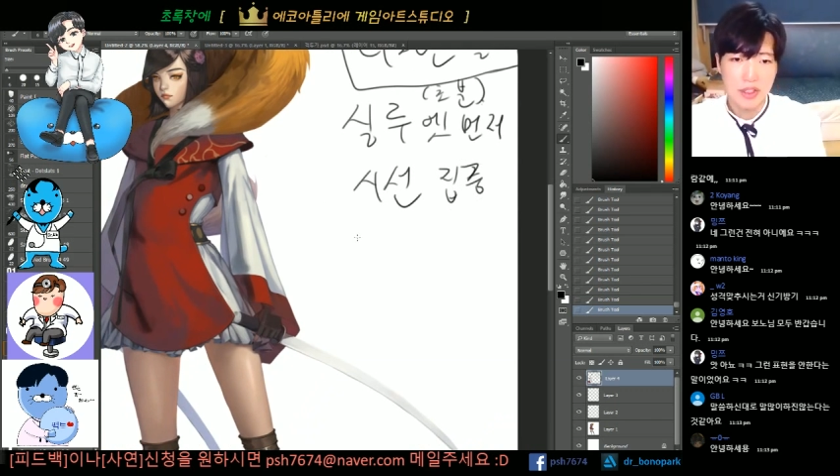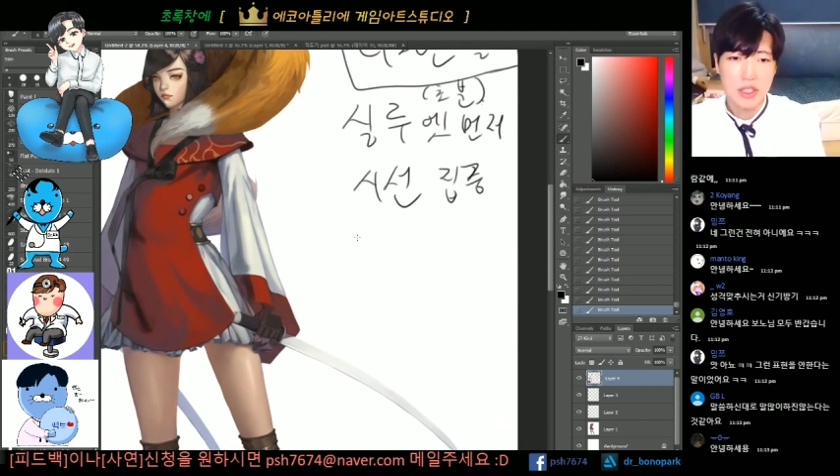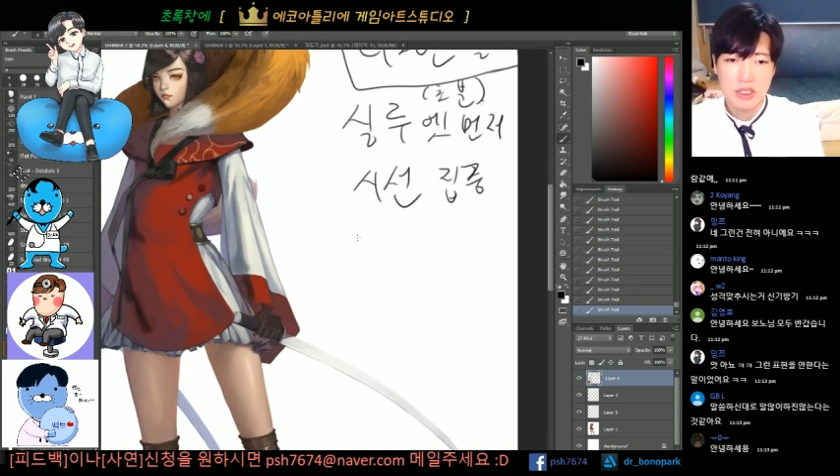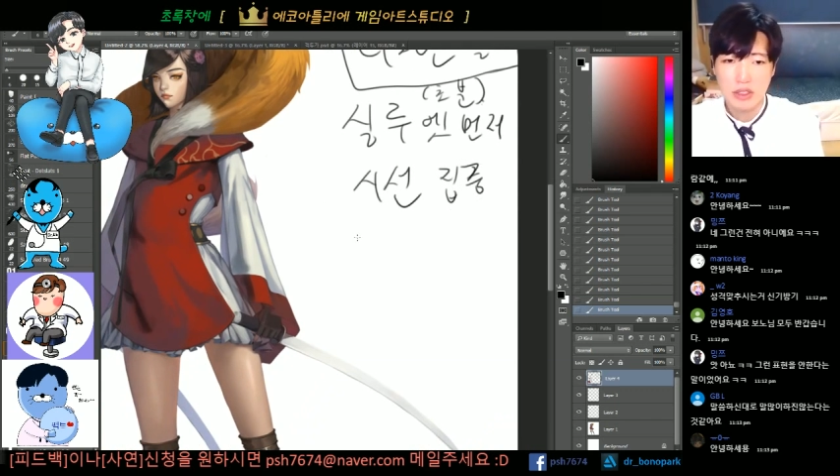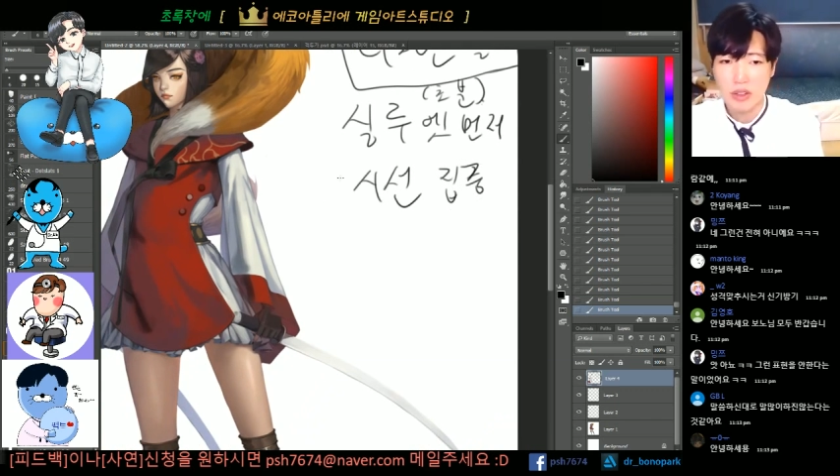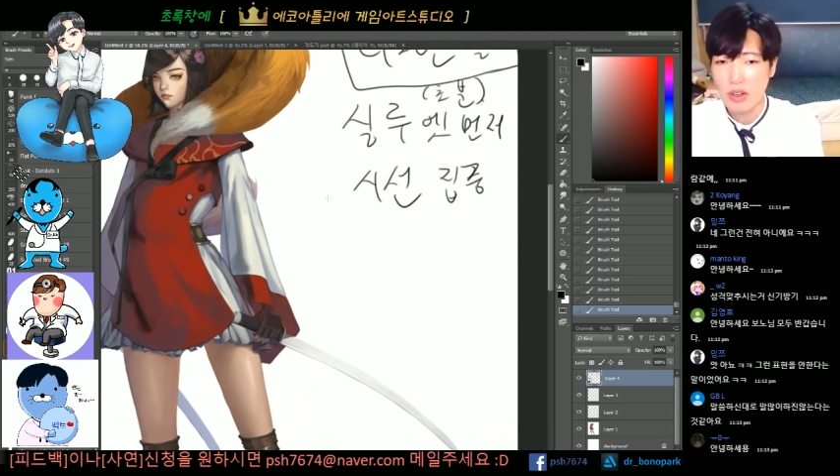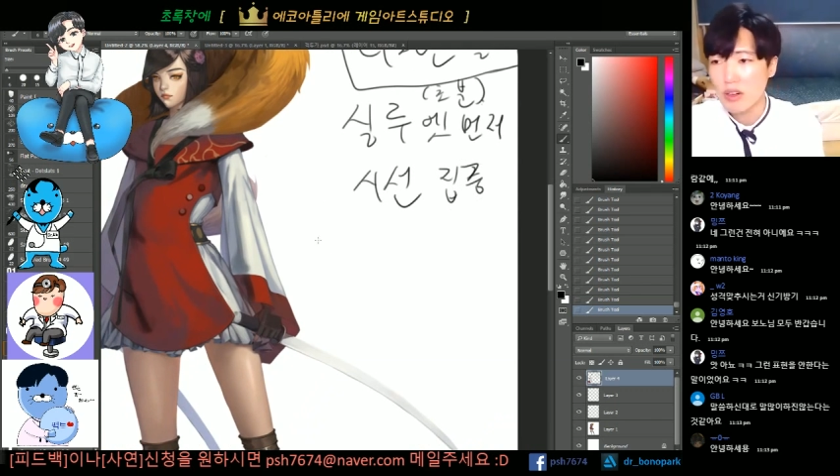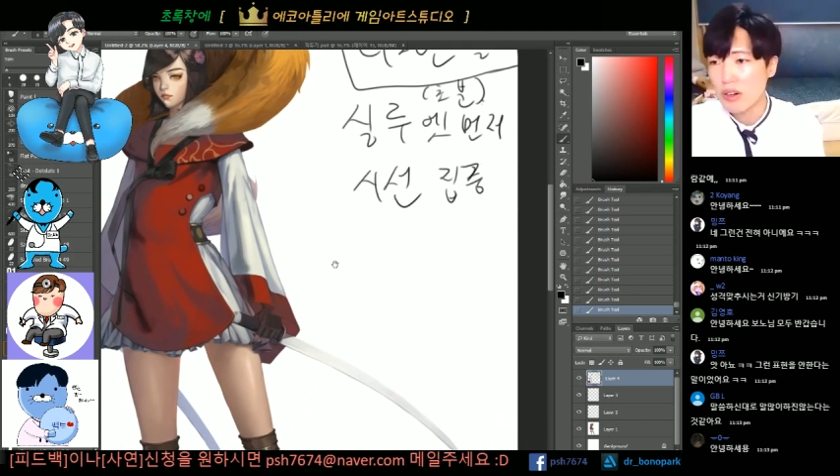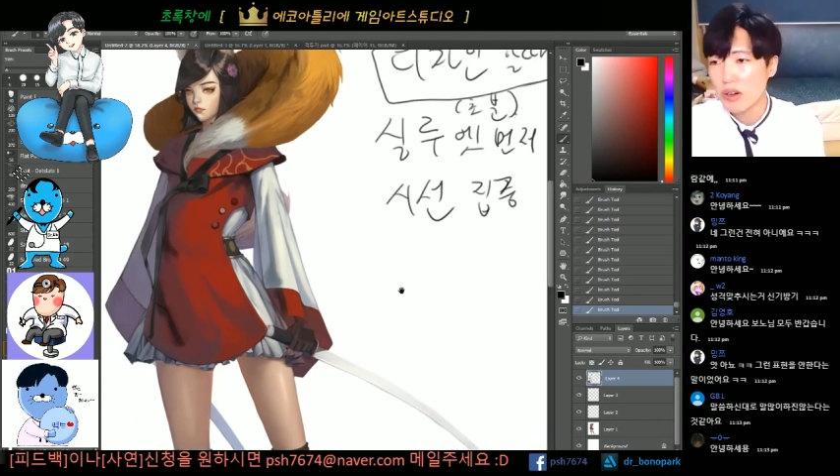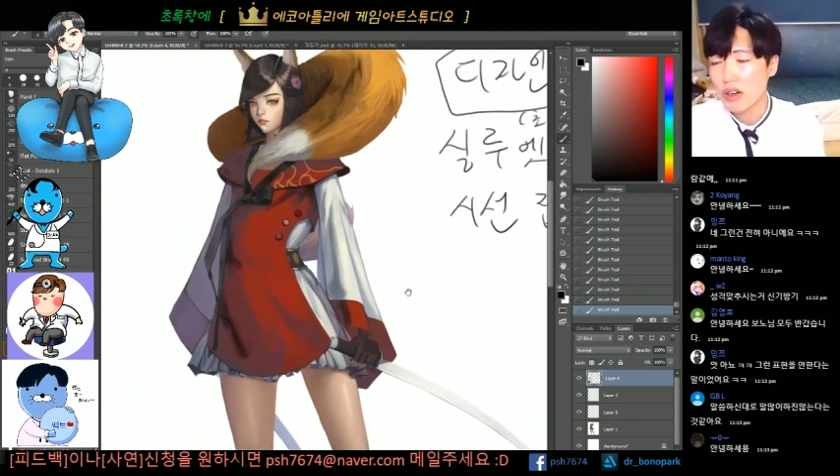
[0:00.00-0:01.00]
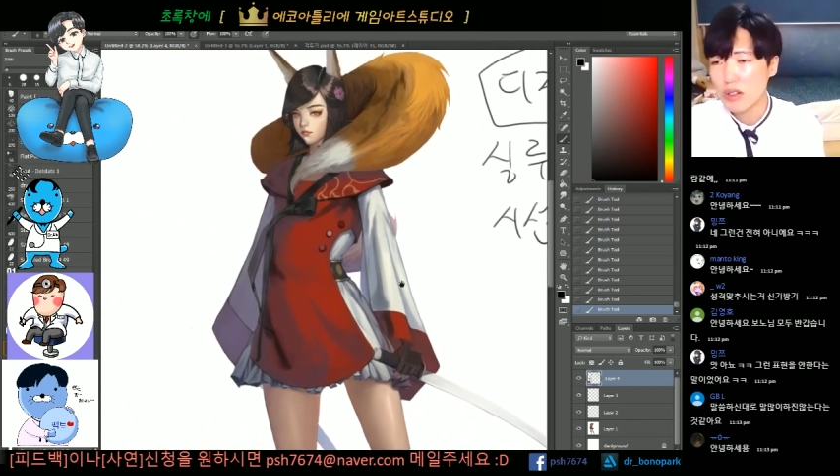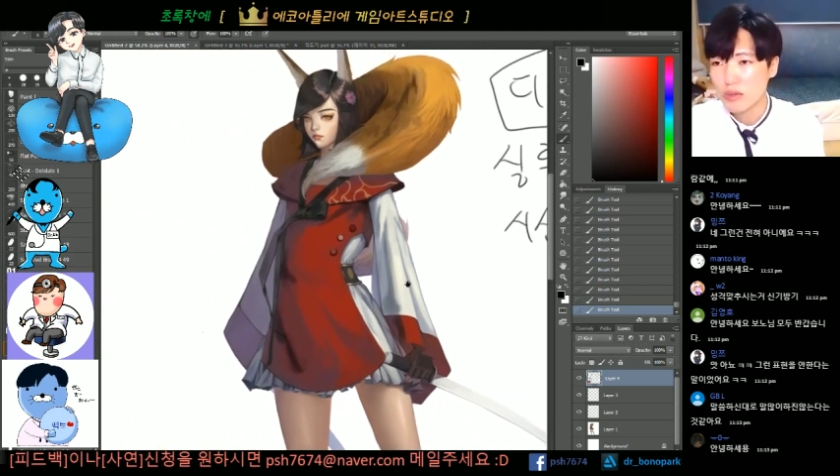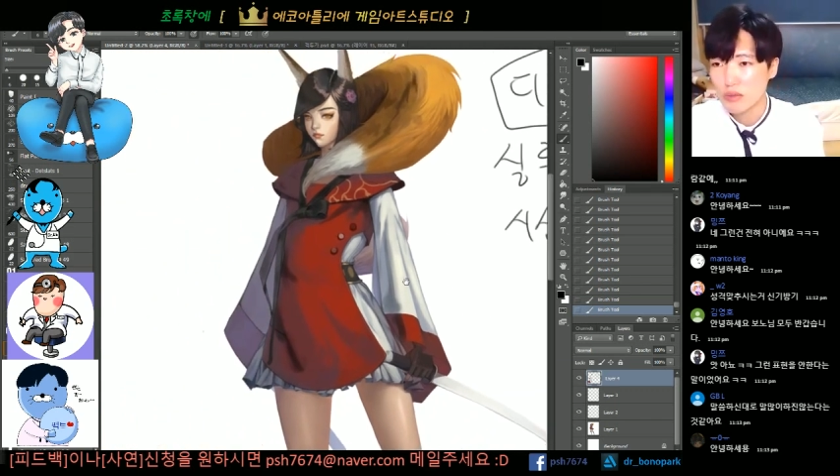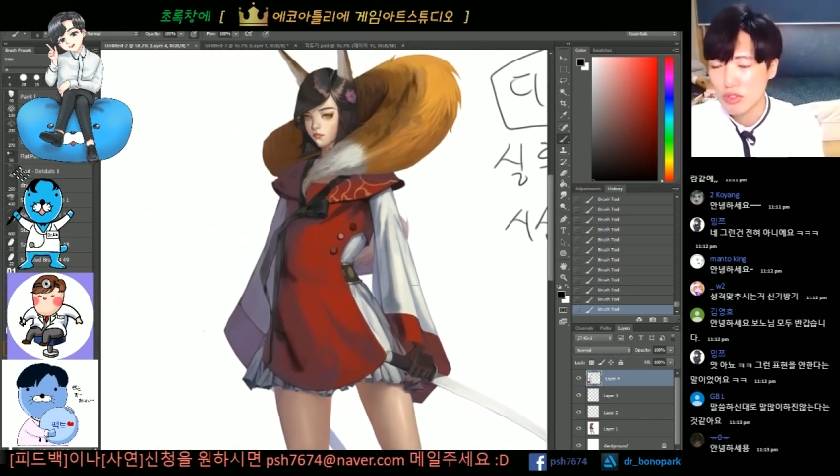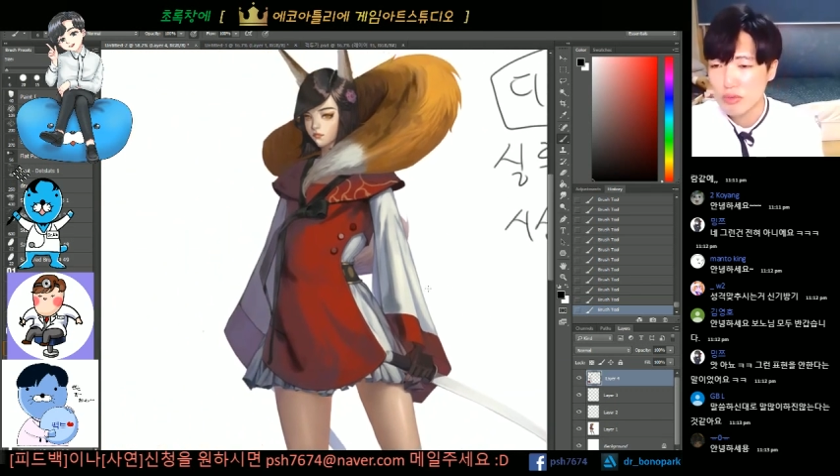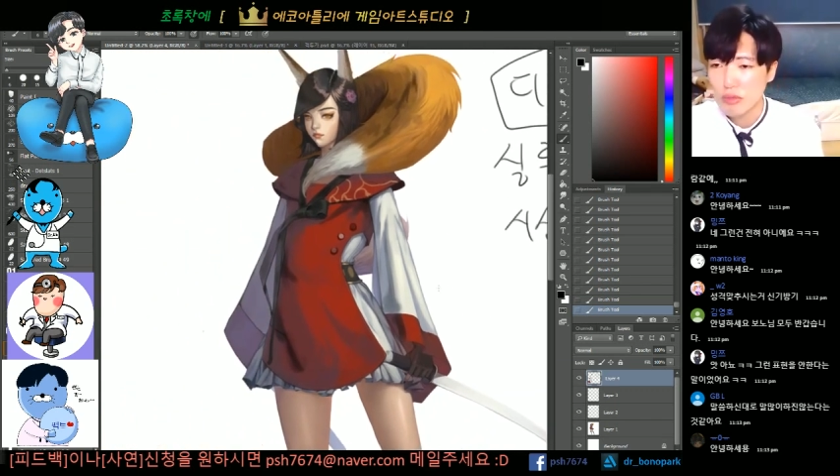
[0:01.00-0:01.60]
그래서 무슨